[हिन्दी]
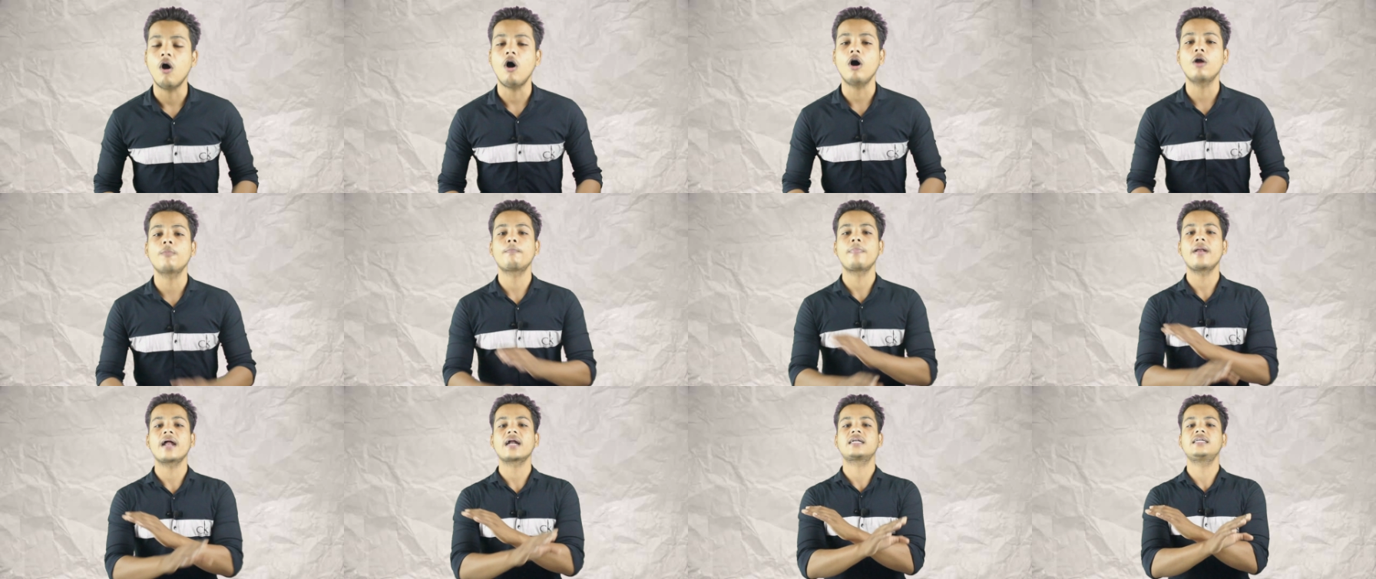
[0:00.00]

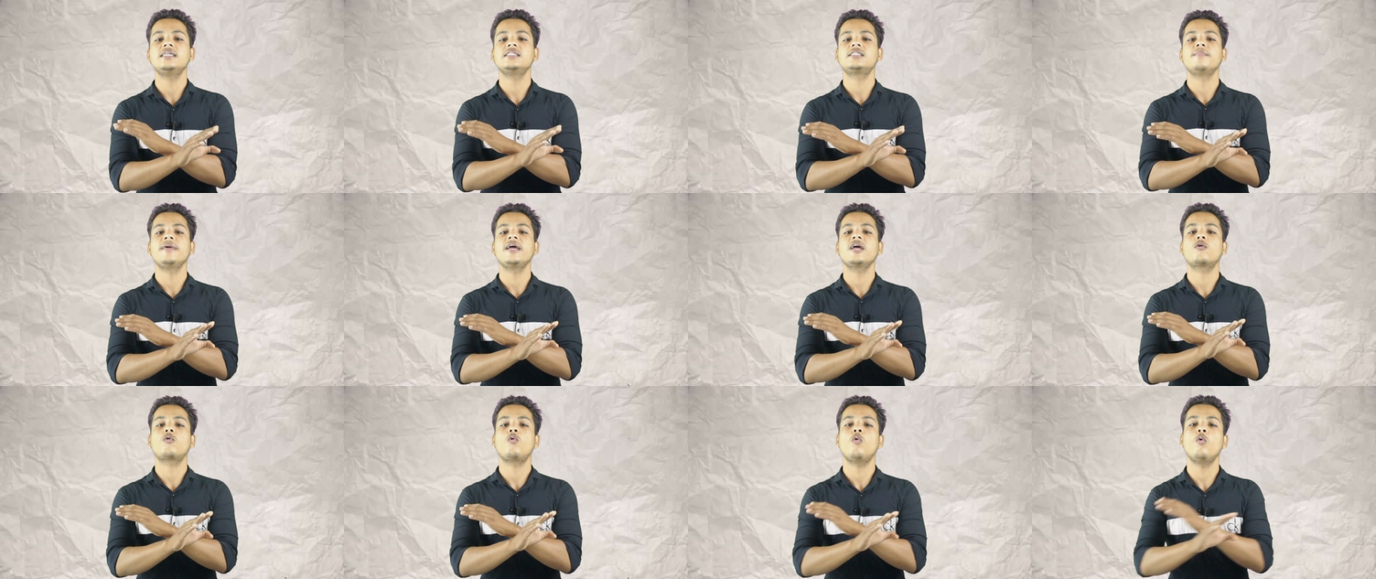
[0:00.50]
और प्रैक्टिस
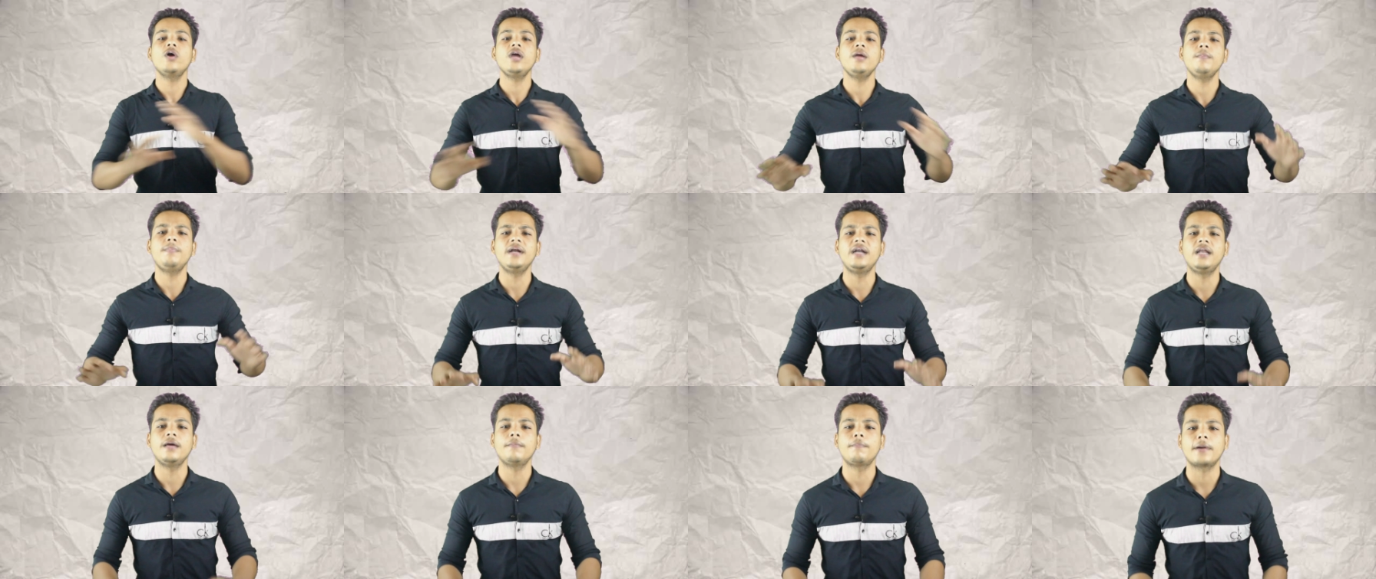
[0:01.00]
में कोई
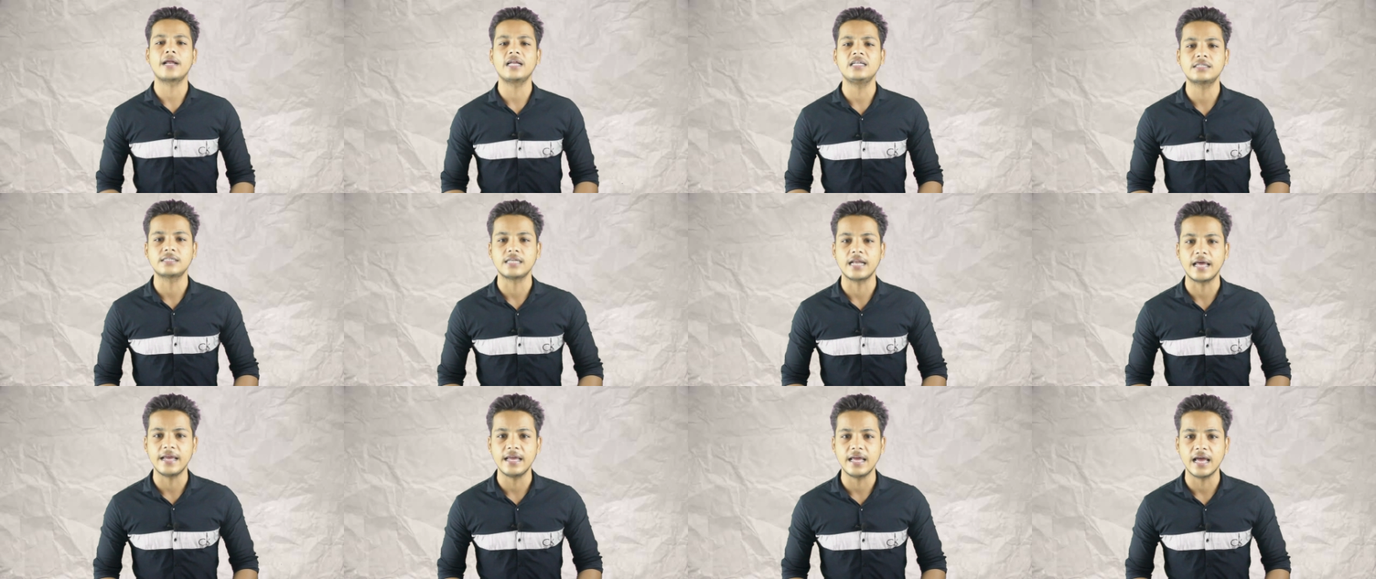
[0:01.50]
भी
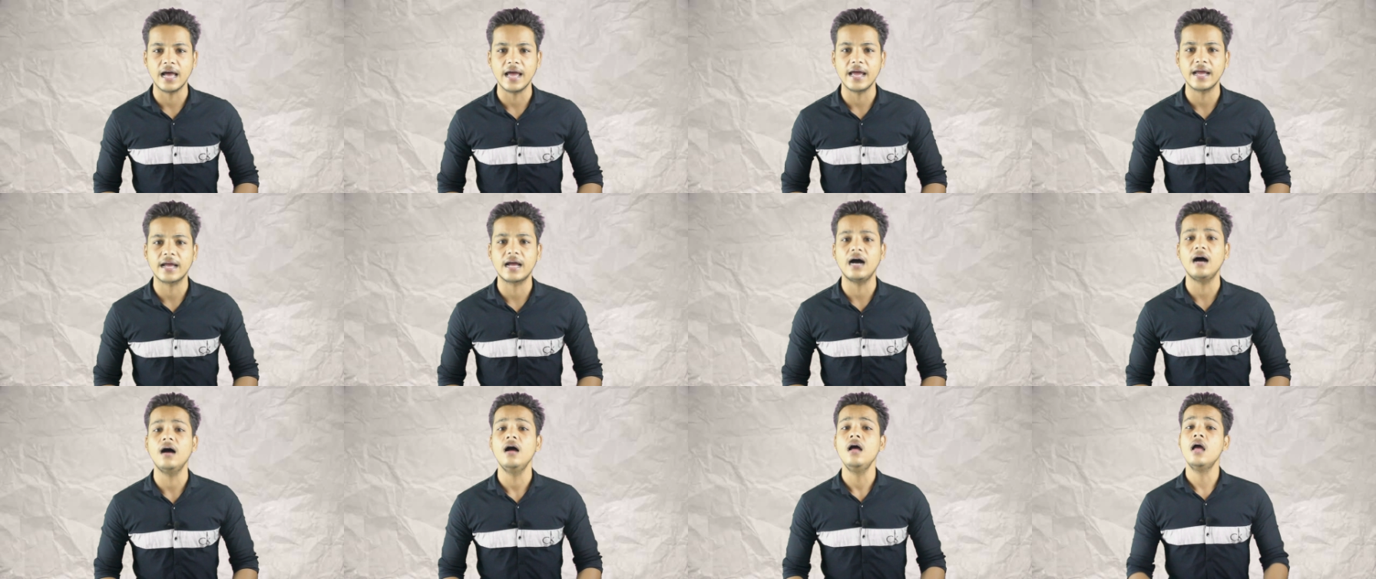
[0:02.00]
डिफरेंस नहीं
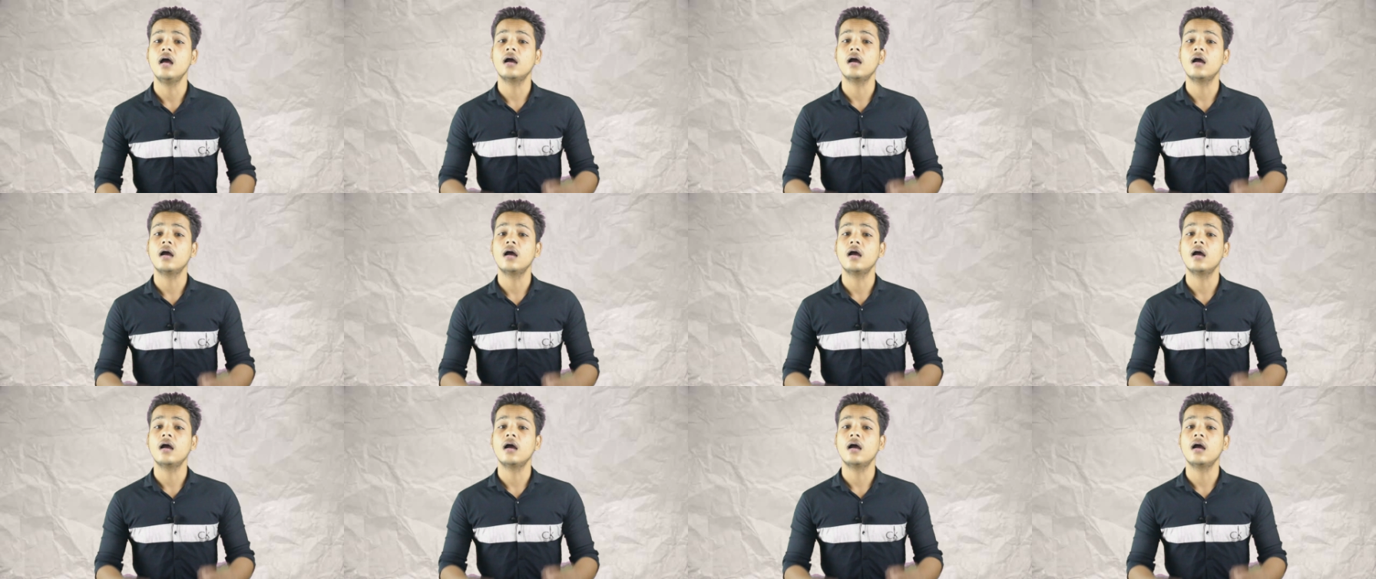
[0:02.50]
आएगा